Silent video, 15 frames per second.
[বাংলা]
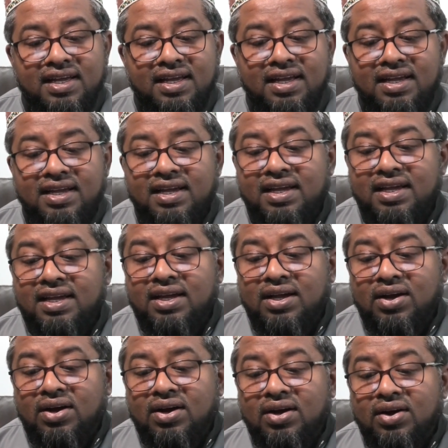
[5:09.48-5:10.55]
হ্যাঁ
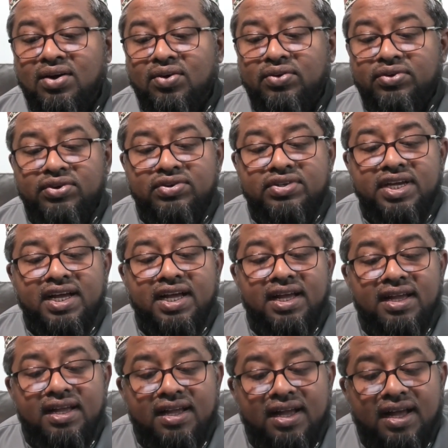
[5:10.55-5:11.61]
অন্য
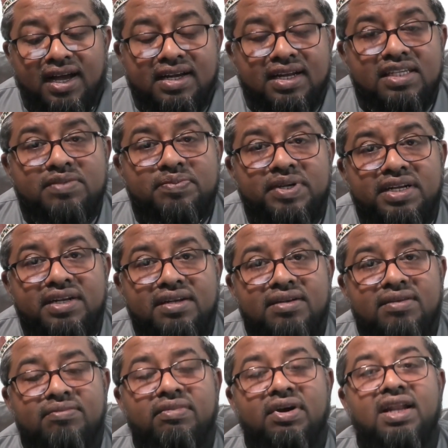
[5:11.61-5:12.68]
জায়গায় আনাস বিন
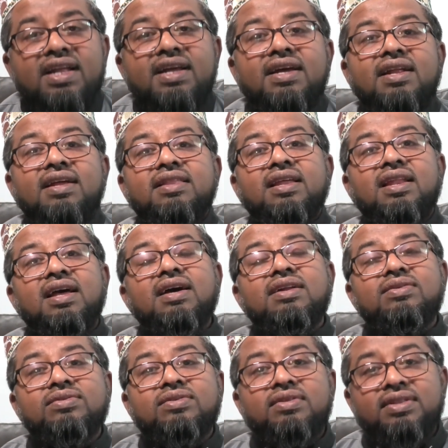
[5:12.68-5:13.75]
মালিক
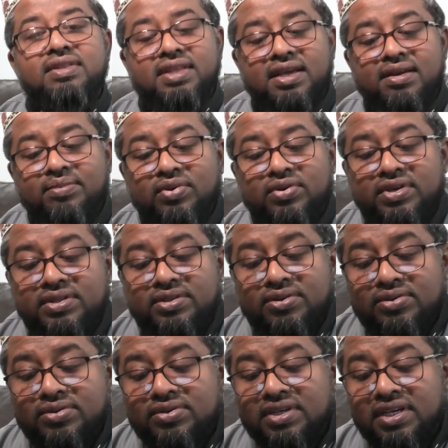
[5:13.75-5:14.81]
রাদেলানু থেকে বর্ণিত
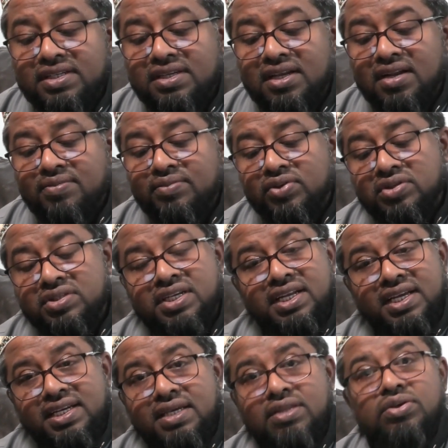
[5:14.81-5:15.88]
রসুল বলছেন
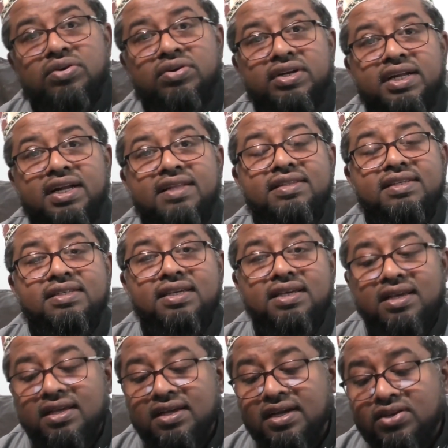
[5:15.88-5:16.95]
একই ধরনের
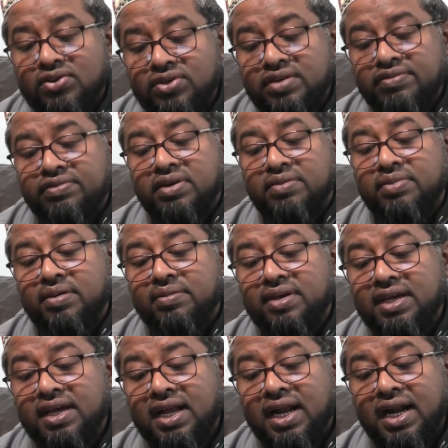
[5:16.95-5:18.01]
হাদিসকে একটু ভাবে
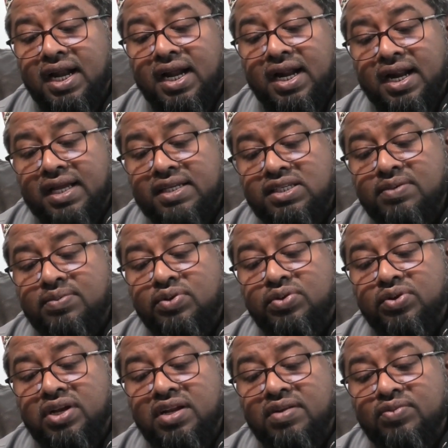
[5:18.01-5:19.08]
আজিব
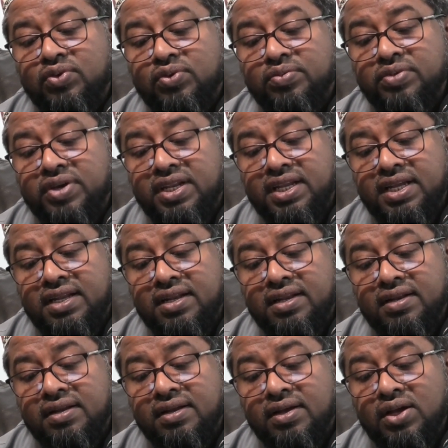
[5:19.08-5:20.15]
তুলিন মিনিন
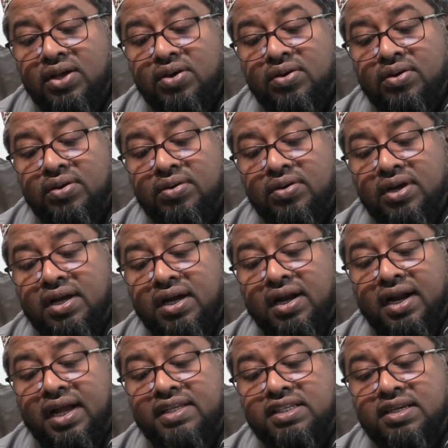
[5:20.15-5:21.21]

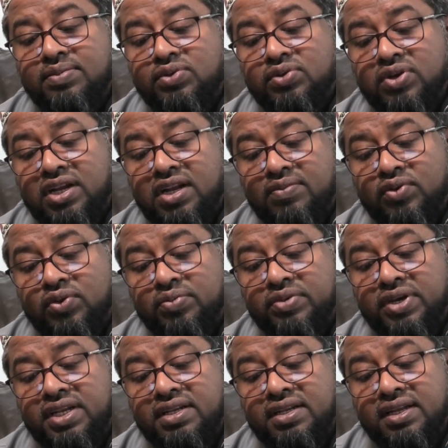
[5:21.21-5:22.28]
আজিব তুলিল
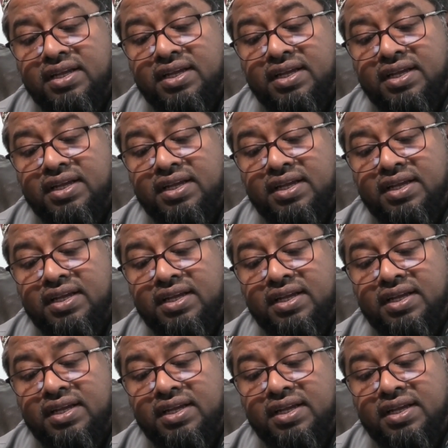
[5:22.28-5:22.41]
মুমিন